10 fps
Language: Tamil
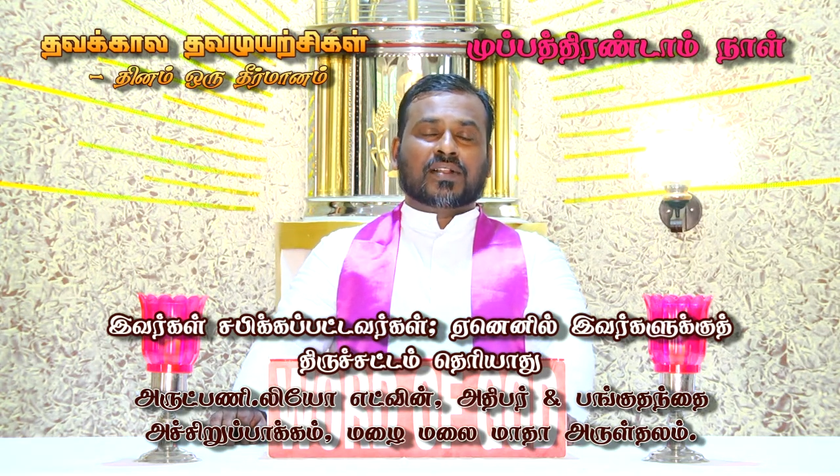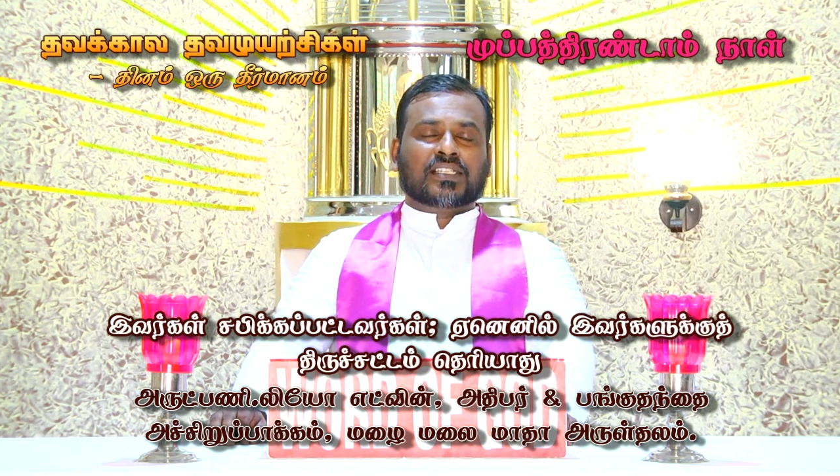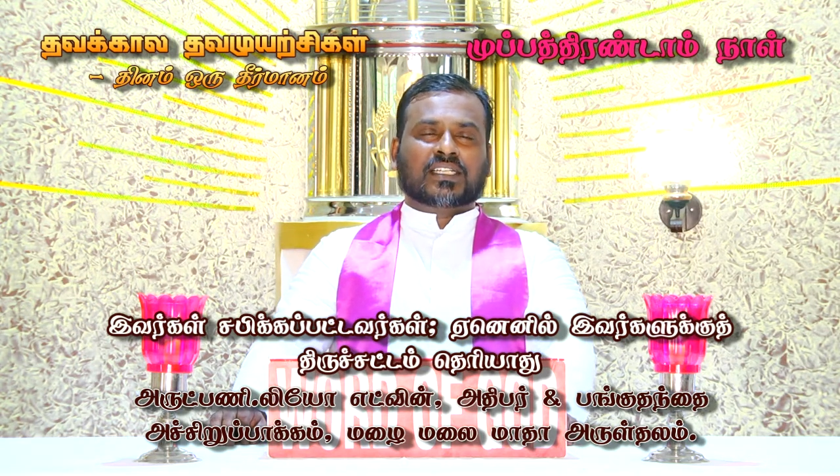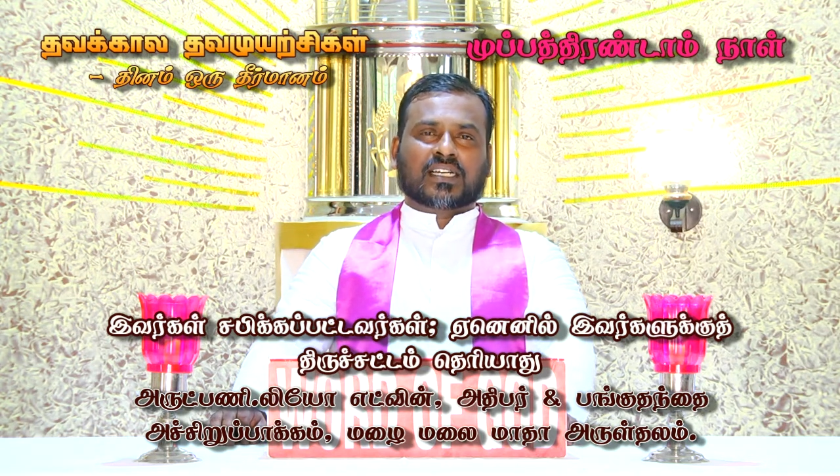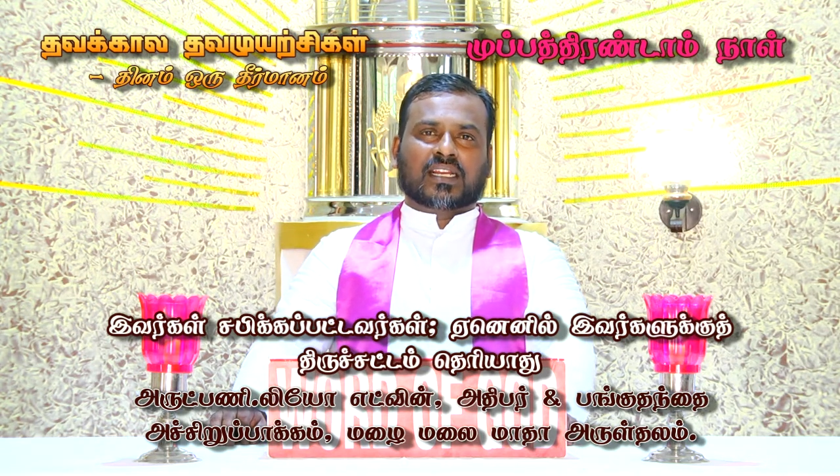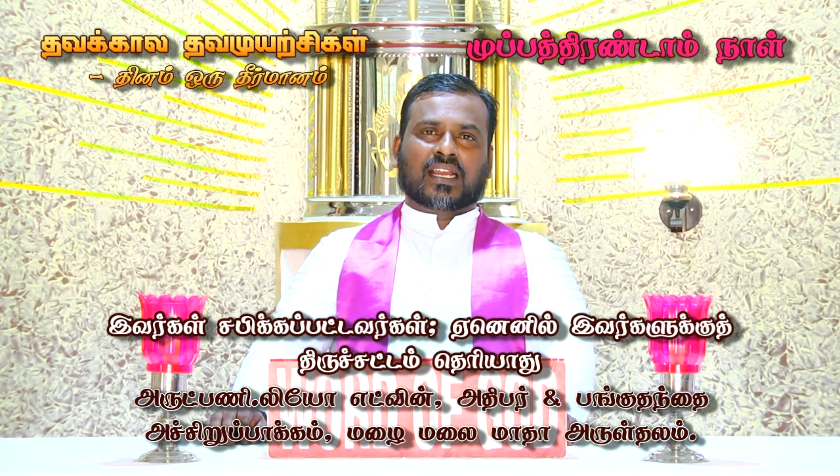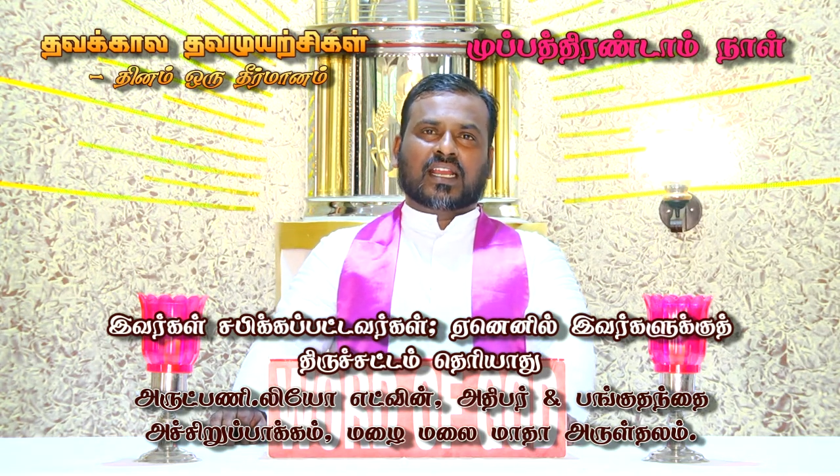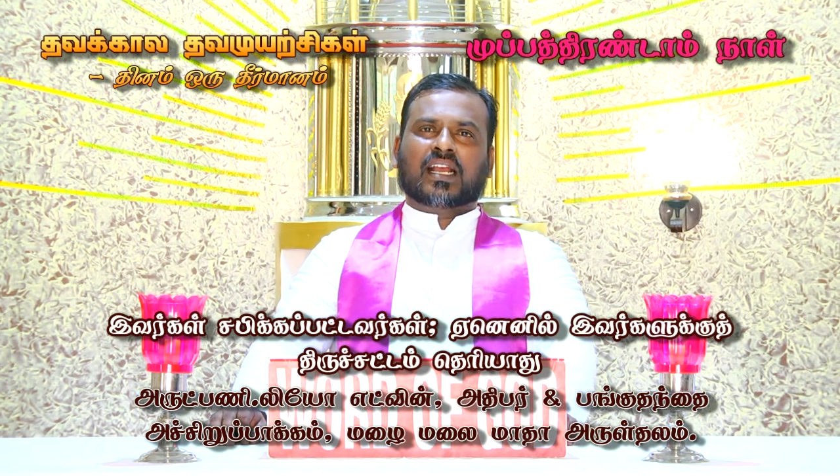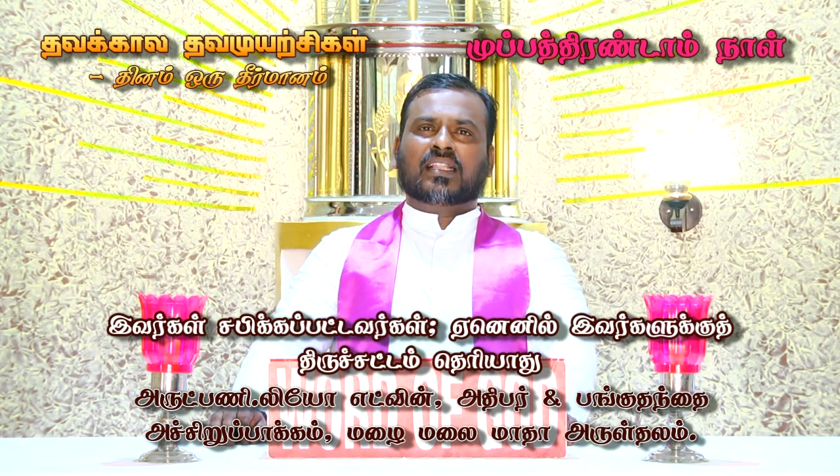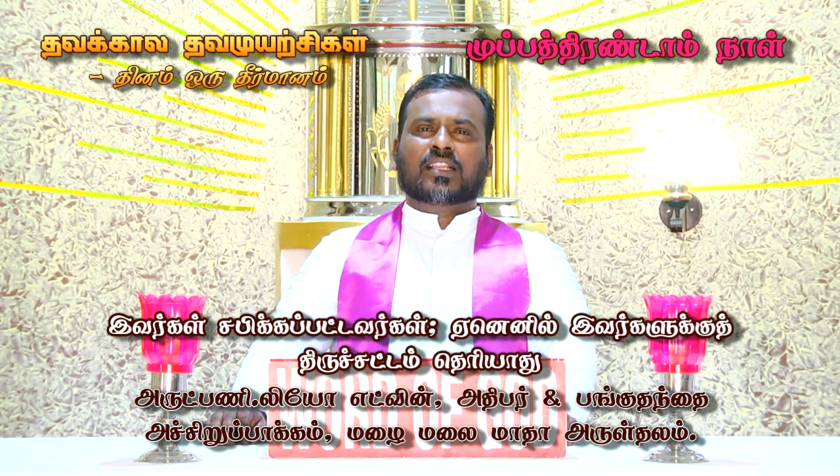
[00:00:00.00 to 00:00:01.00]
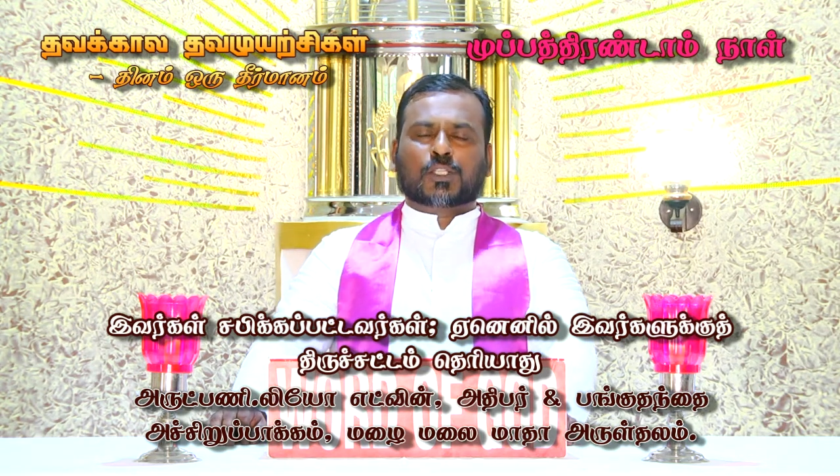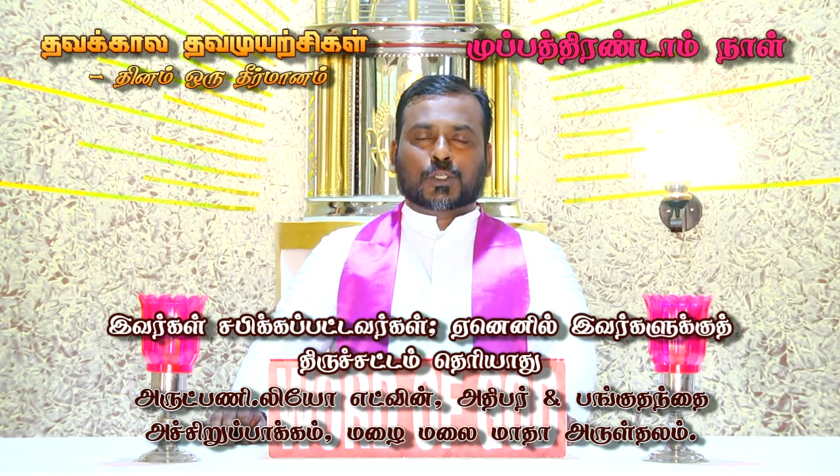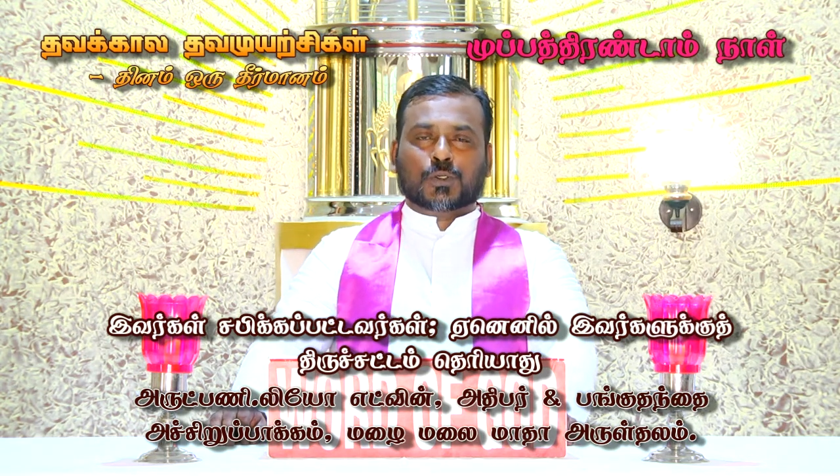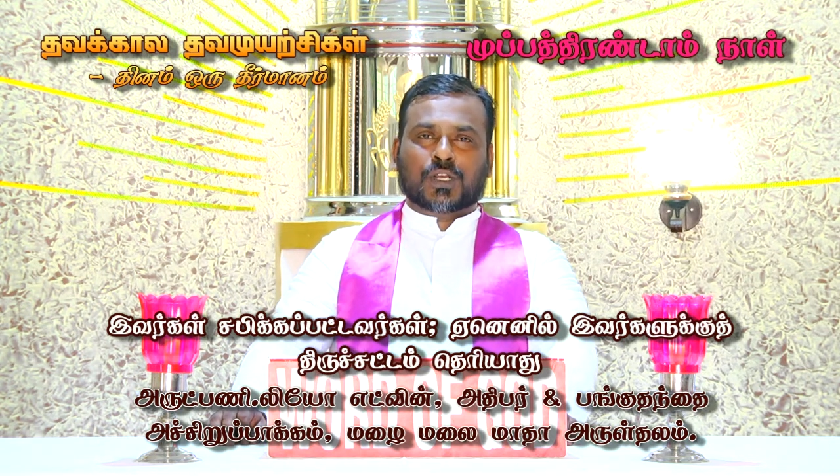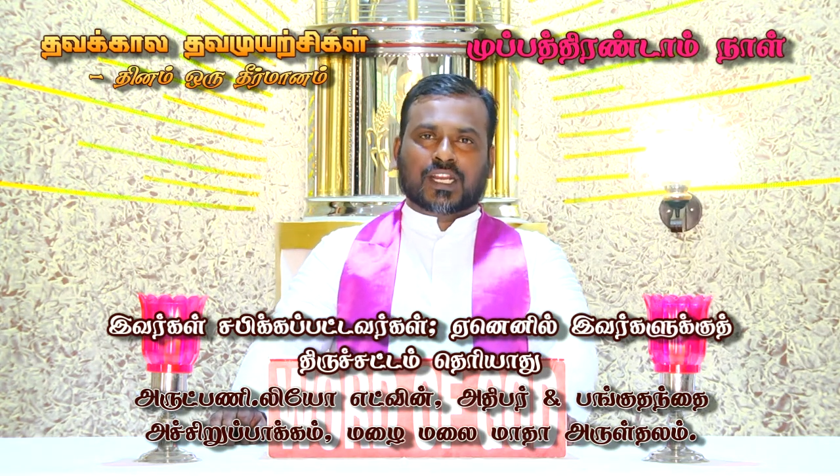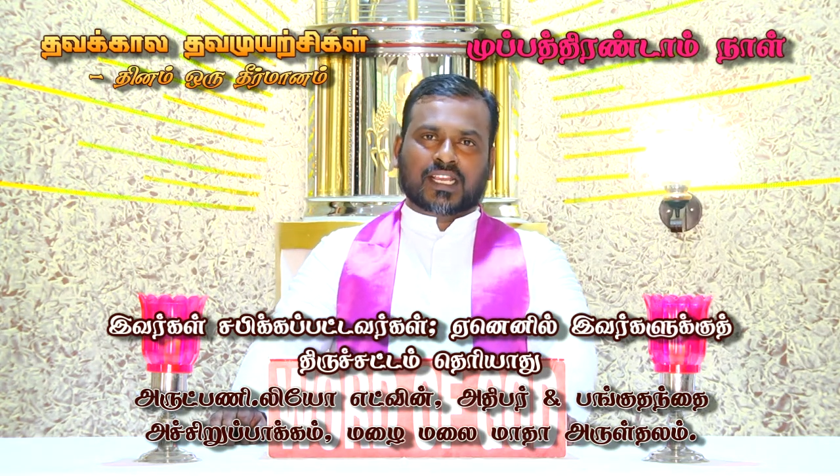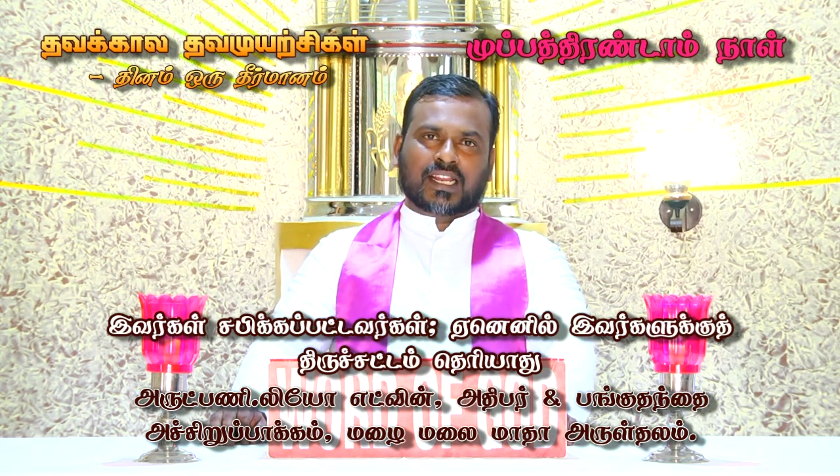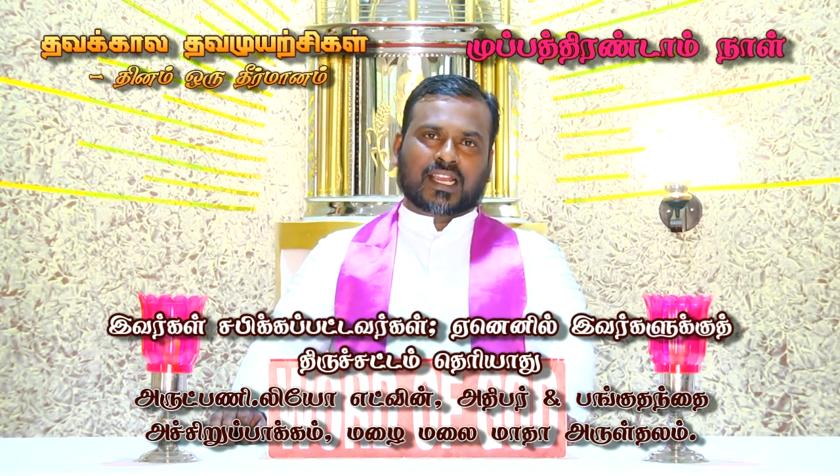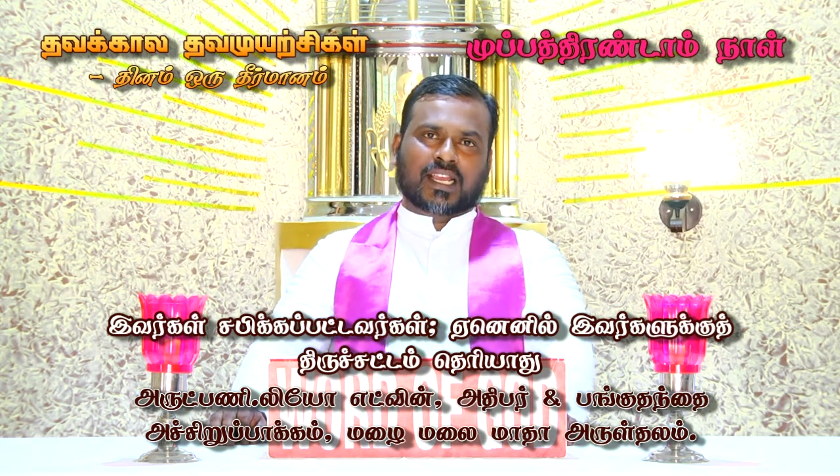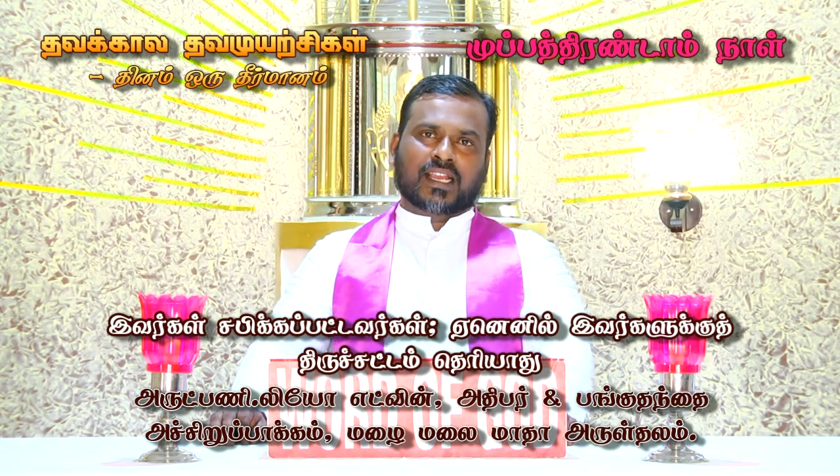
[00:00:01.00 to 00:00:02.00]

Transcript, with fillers: வஞ்சிக்கிற அந்த சூழ்நிலையில